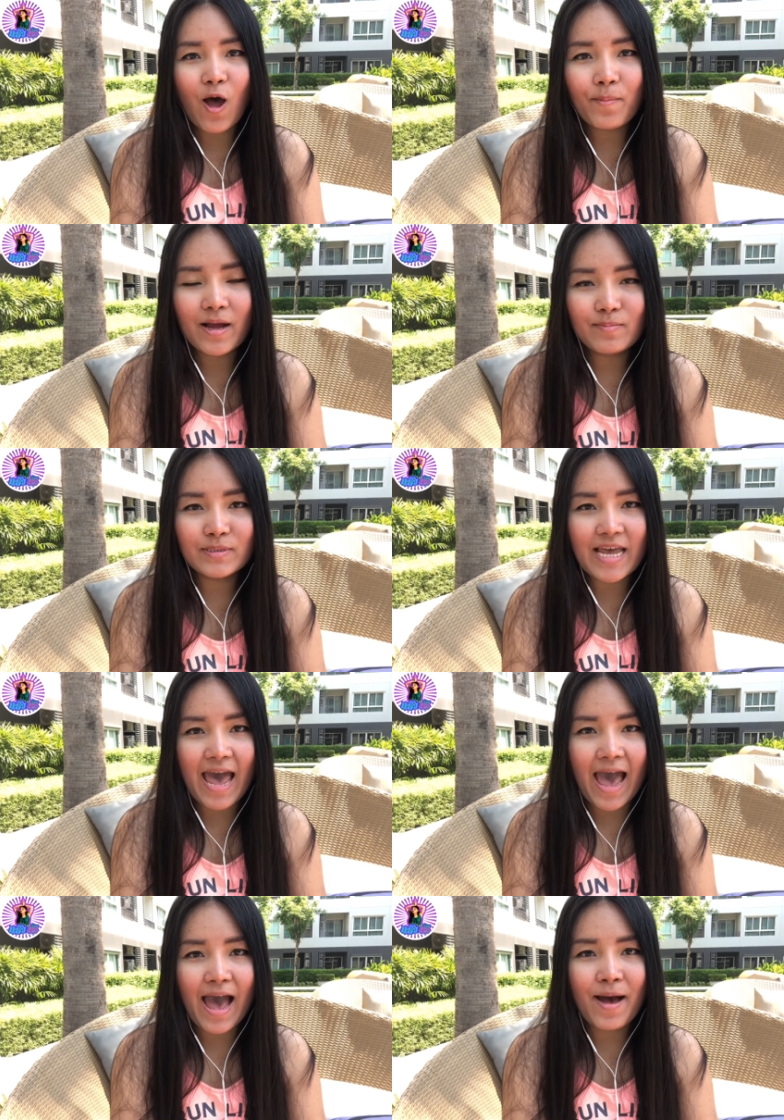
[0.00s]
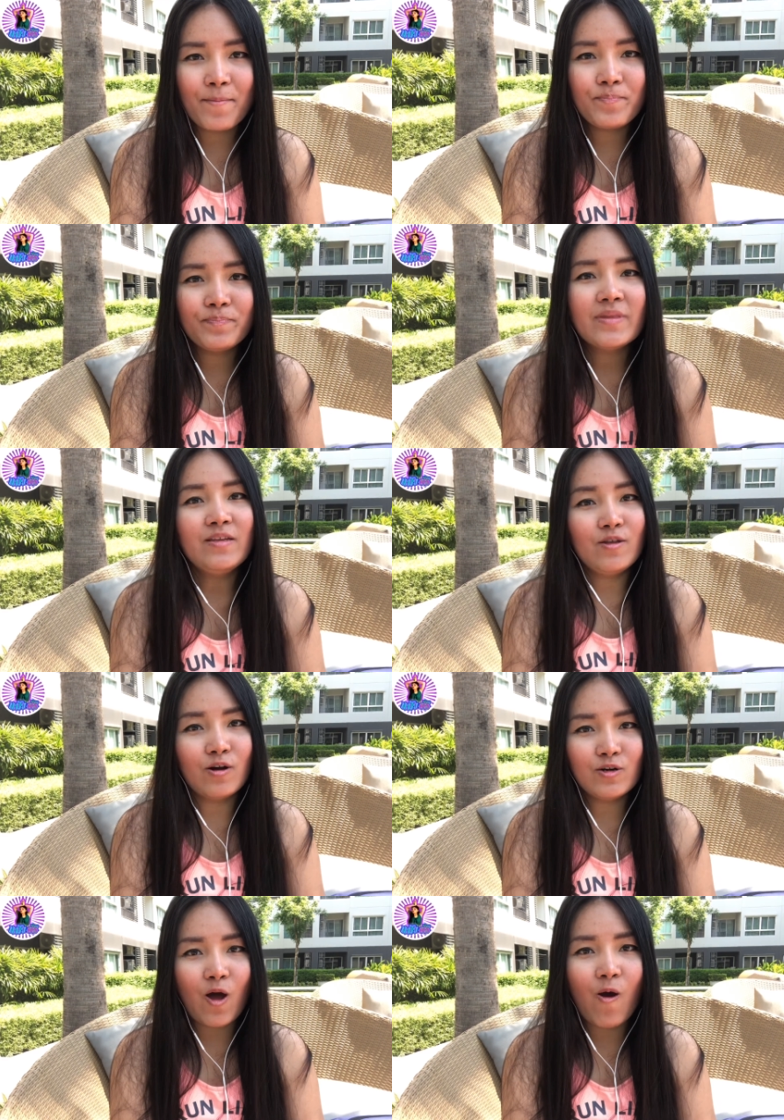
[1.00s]
ตอบคำถาม
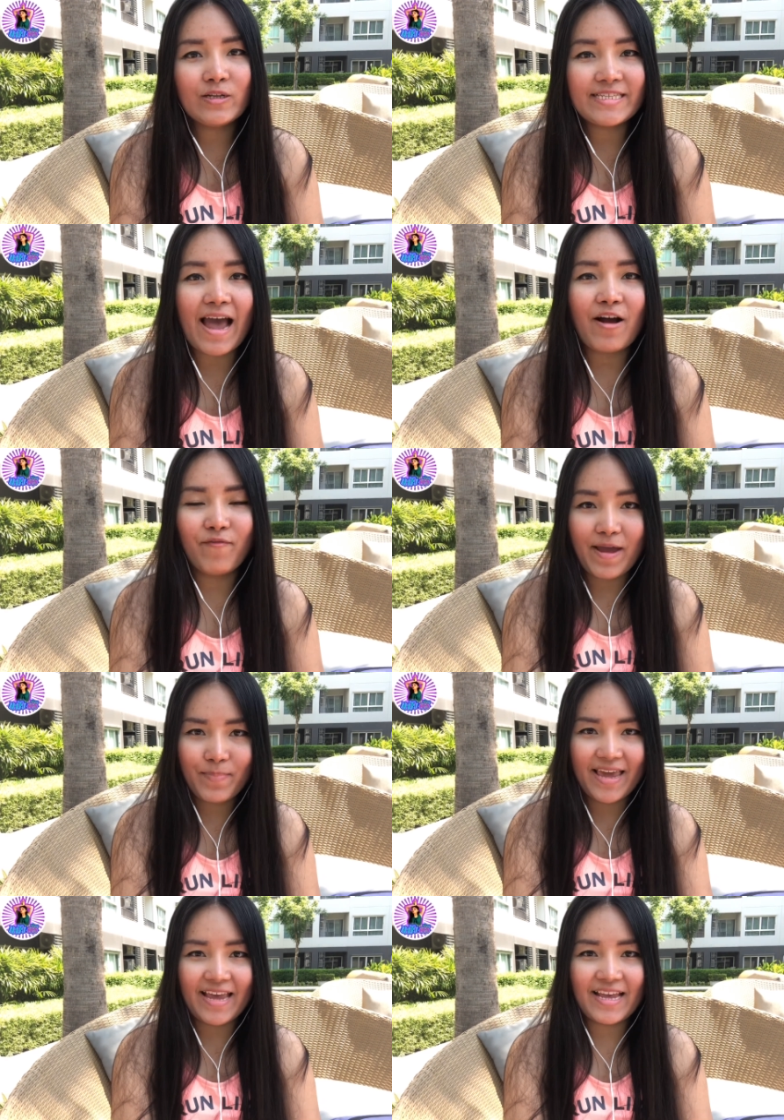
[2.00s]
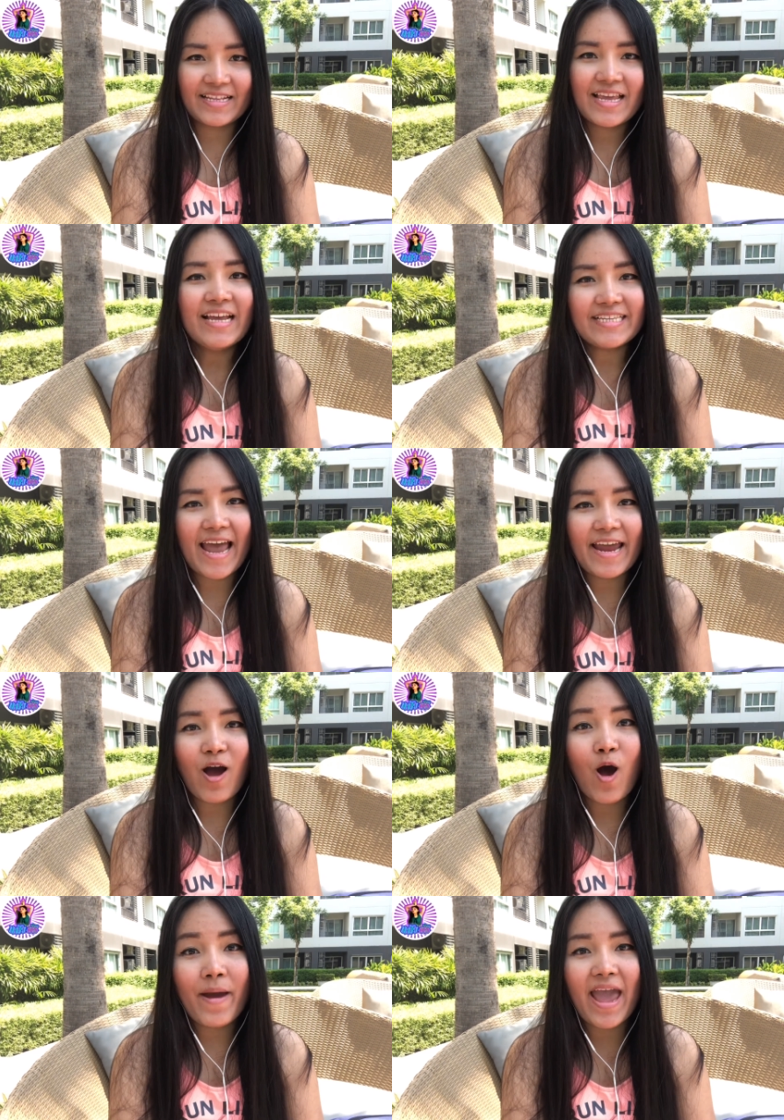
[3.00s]
น้องๆจากแฟนเพจ Thai
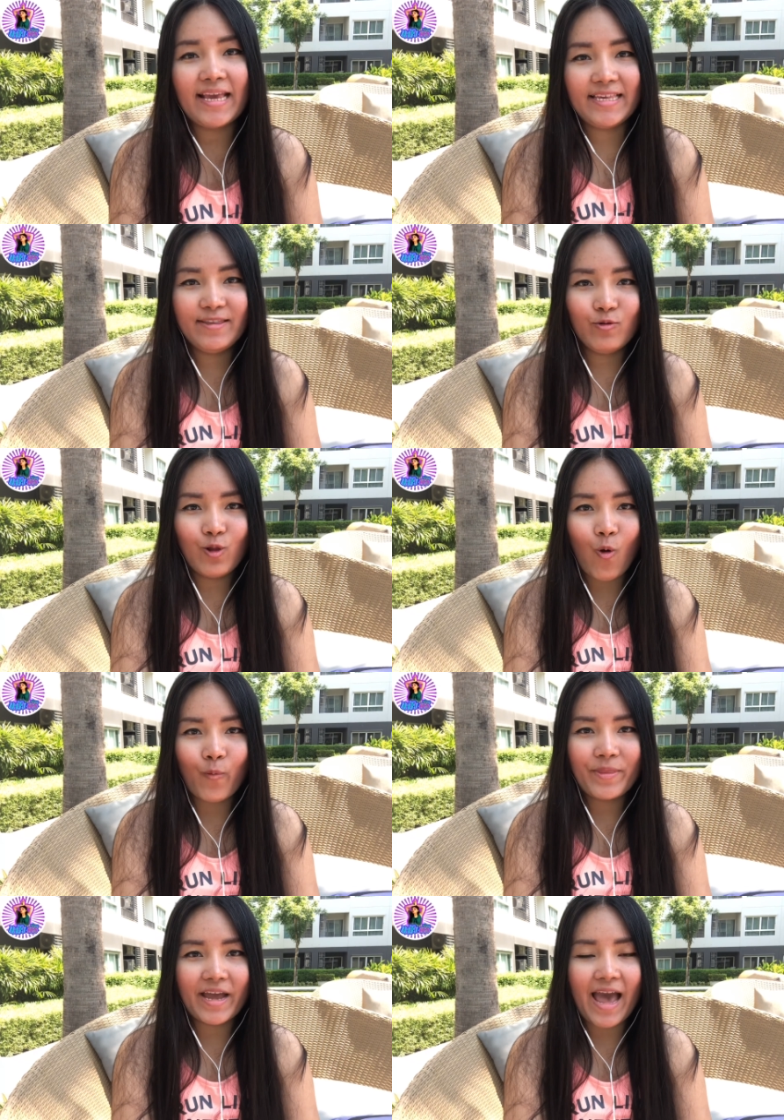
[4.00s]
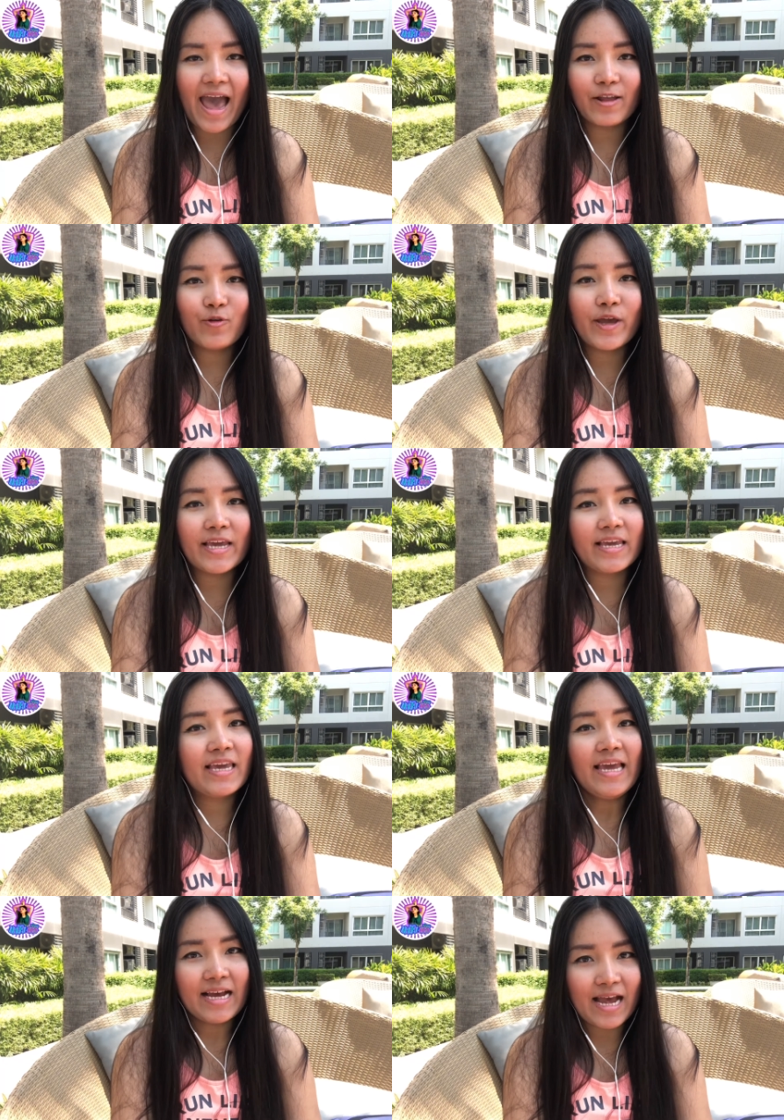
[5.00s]
Au Pair in Europe นะคะด้วย
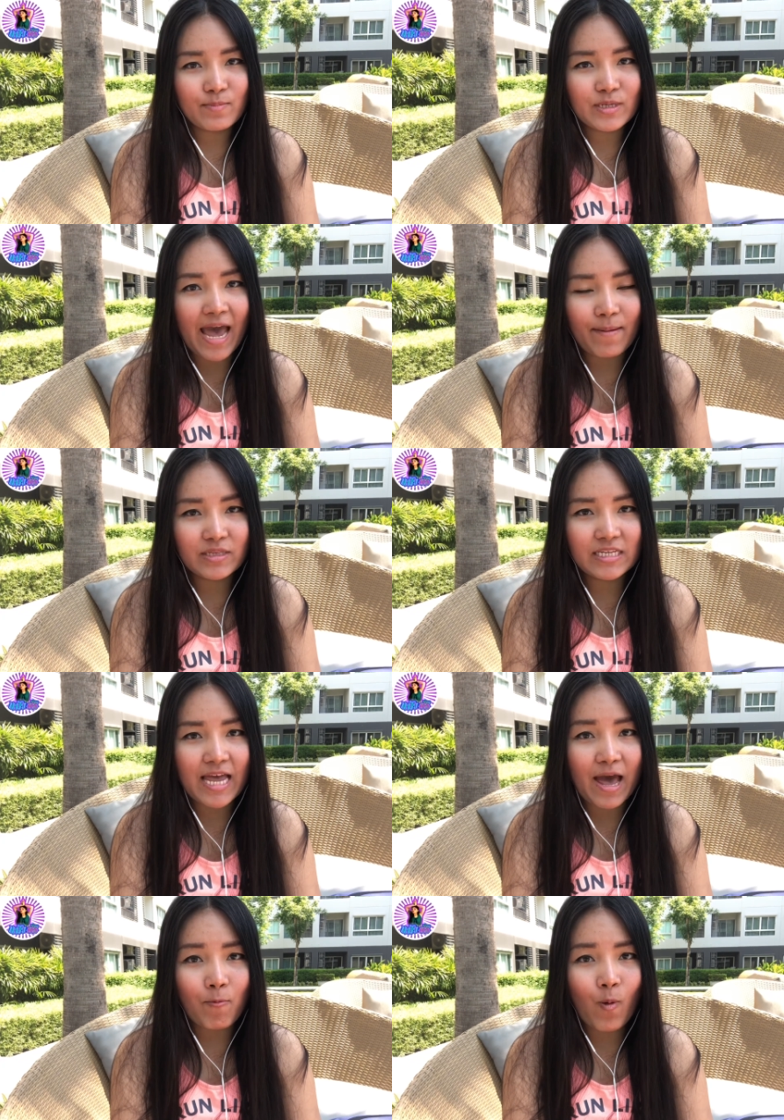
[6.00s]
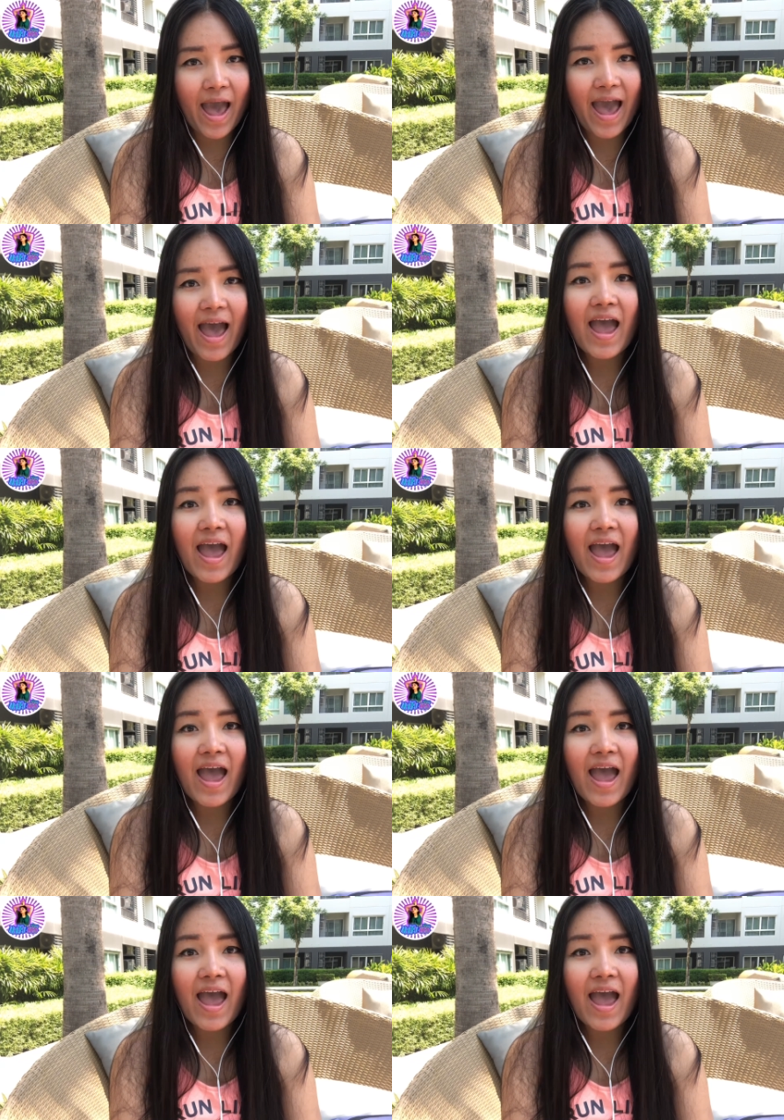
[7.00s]
คำถามที่ถามว่า